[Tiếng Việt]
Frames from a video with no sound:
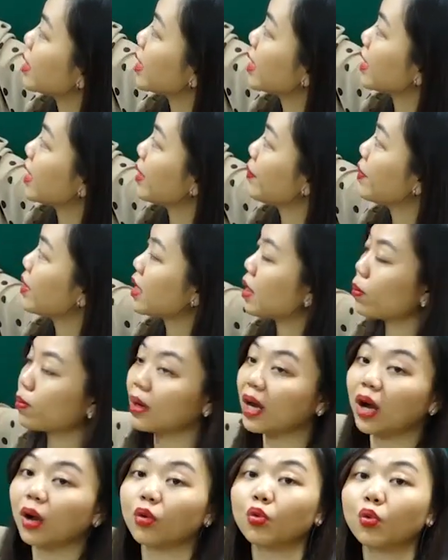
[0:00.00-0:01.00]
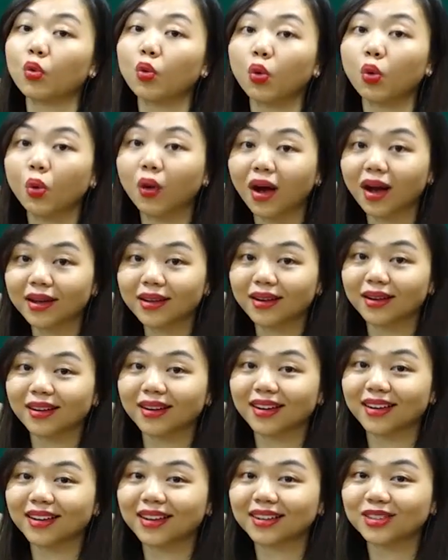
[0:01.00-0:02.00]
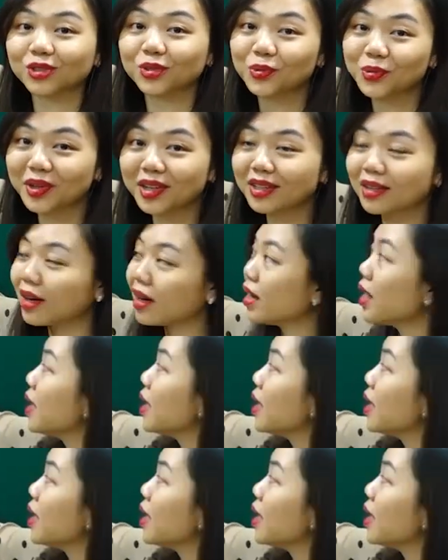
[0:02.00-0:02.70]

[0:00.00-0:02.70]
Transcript: cái này mình đọc là choir chú ý nhá